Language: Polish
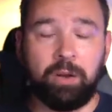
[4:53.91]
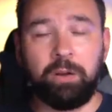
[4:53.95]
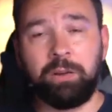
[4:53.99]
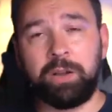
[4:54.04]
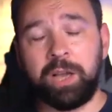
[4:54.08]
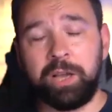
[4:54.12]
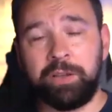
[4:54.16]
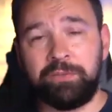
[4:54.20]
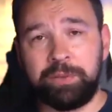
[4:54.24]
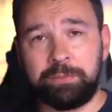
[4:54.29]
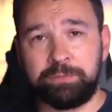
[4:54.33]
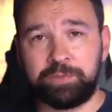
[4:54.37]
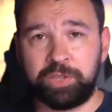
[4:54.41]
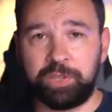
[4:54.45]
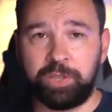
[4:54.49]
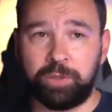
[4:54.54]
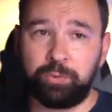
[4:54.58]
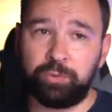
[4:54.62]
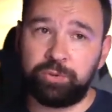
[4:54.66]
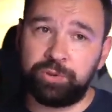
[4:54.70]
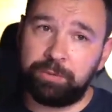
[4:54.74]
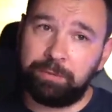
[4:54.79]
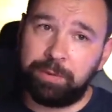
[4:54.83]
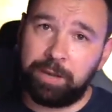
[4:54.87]
Ok, wiem, że
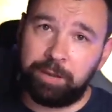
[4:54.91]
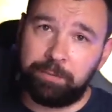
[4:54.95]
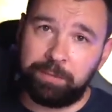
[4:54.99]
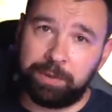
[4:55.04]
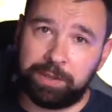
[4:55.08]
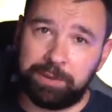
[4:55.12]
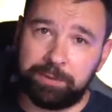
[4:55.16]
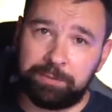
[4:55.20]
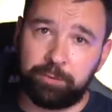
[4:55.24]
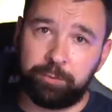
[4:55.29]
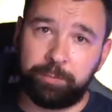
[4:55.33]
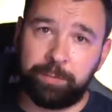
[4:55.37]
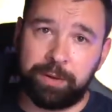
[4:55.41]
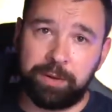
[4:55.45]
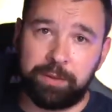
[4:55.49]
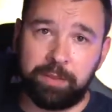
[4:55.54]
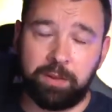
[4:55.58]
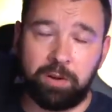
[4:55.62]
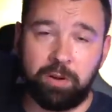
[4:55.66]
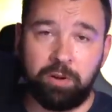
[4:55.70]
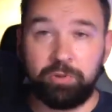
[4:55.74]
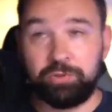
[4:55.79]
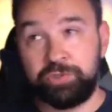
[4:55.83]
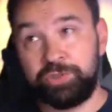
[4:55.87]
niektórzy mają jakieś super
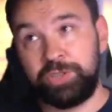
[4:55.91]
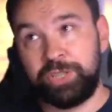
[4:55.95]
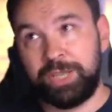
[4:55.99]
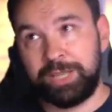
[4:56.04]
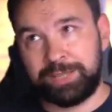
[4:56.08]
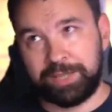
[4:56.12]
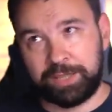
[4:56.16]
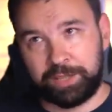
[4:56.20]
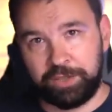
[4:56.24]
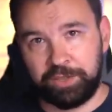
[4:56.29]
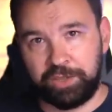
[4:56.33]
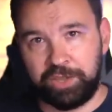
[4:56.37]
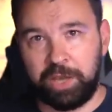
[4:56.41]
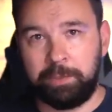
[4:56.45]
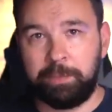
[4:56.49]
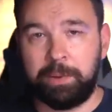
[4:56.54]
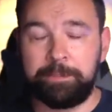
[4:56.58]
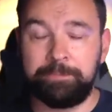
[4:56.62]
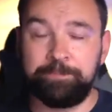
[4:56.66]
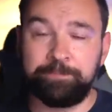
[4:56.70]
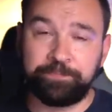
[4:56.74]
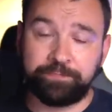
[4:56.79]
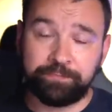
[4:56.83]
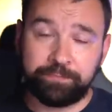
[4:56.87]
zdolności, ja takich nie
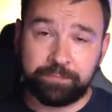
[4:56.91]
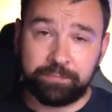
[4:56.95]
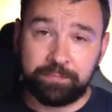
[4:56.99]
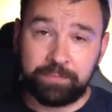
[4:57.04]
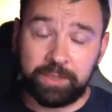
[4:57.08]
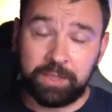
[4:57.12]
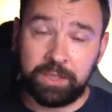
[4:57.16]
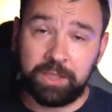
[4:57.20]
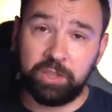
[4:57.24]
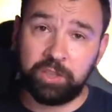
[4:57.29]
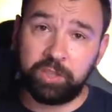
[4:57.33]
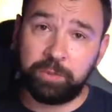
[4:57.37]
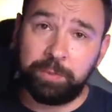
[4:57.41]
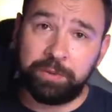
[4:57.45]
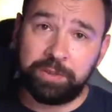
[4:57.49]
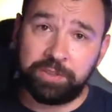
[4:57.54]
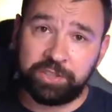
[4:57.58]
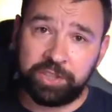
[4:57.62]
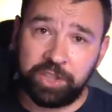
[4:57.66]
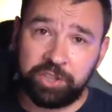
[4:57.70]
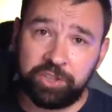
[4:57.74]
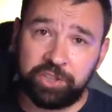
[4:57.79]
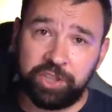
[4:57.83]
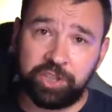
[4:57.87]
mam, żeby
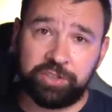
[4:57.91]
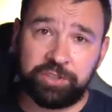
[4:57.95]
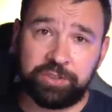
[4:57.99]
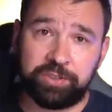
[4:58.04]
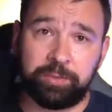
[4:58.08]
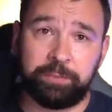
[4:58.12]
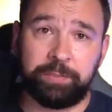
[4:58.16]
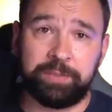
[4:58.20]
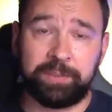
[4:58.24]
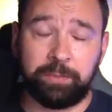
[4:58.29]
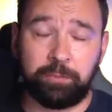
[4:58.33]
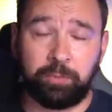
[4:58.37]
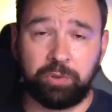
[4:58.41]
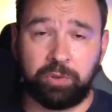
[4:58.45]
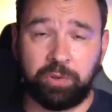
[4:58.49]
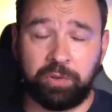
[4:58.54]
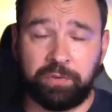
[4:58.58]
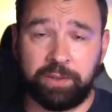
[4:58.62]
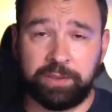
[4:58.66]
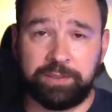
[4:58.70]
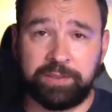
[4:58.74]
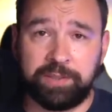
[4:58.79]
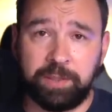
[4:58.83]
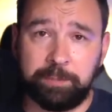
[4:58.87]
część rzeczy sobie
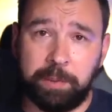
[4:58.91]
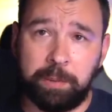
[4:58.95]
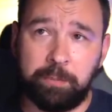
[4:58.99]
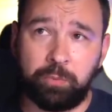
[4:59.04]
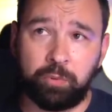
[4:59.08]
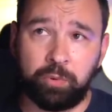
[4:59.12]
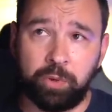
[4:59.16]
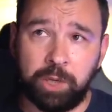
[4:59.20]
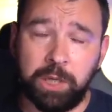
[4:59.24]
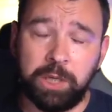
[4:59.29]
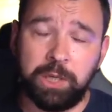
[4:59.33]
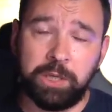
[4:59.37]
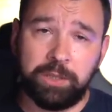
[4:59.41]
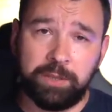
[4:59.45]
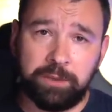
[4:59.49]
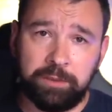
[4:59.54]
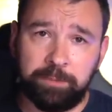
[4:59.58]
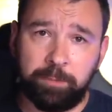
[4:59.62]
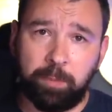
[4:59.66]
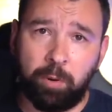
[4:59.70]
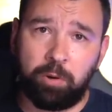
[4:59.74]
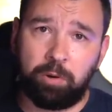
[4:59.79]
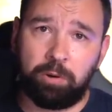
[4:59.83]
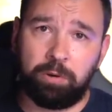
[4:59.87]
zamontować samemu i
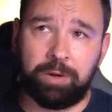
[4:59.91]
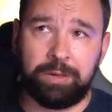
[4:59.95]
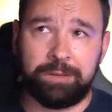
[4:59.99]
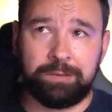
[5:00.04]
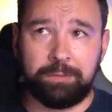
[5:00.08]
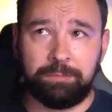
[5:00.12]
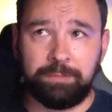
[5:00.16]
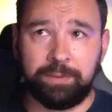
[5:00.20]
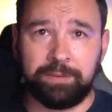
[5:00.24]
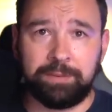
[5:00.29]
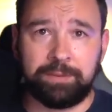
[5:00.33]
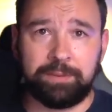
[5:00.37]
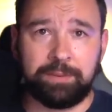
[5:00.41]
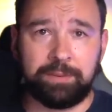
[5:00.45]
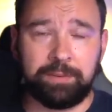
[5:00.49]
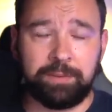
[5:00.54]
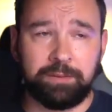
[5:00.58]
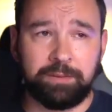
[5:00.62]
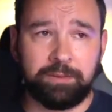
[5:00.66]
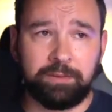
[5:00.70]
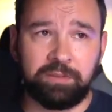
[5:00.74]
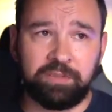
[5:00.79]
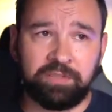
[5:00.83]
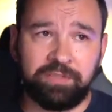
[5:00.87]
spoko. Natomiast e,
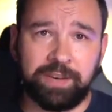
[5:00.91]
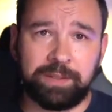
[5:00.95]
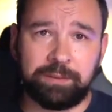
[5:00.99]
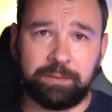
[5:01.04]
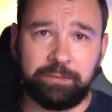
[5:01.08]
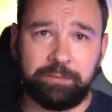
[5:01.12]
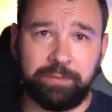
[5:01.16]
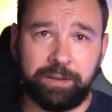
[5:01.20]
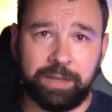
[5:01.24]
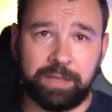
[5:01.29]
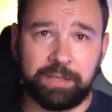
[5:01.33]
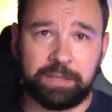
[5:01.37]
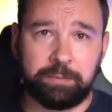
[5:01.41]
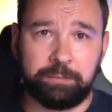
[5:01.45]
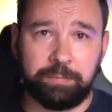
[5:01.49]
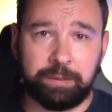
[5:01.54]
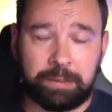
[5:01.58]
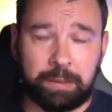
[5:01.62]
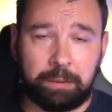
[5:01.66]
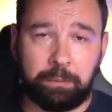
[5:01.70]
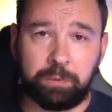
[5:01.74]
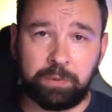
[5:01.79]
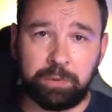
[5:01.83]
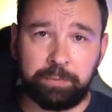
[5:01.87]
no, zwracam uwagę, żeby
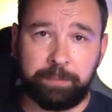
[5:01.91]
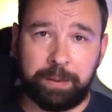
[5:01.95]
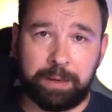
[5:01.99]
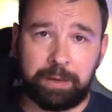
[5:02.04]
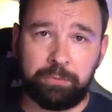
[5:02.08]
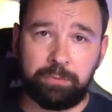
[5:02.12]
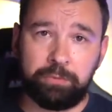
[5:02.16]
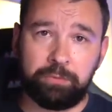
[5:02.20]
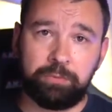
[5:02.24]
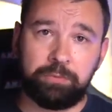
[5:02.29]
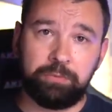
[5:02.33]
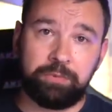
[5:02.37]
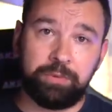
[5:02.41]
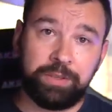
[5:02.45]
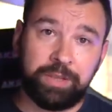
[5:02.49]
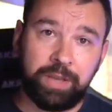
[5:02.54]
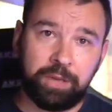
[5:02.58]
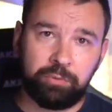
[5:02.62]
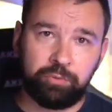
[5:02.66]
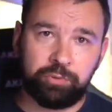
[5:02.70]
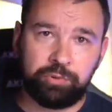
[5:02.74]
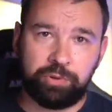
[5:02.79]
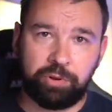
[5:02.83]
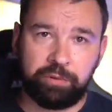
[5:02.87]
jakimś panu
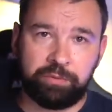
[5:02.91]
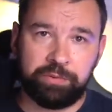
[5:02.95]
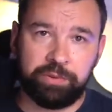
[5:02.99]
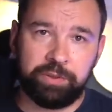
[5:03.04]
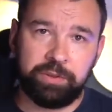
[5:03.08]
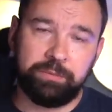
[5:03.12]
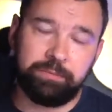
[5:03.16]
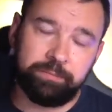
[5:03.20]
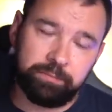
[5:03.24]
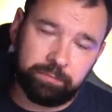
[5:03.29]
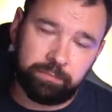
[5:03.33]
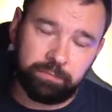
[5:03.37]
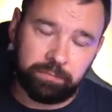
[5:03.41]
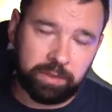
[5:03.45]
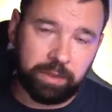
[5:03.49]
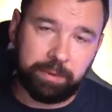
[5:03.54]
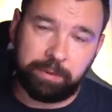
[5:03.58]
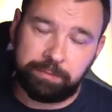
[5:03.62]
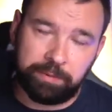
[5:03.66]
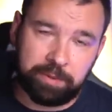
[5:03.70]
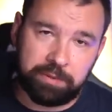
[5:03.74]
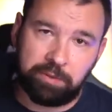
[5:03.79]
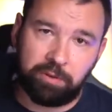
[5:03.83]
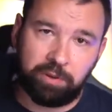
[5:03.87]
Januszowi, nie
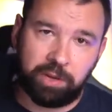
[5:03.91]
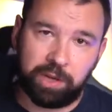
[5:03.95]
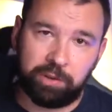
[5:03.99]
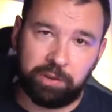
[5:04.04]
mam nic do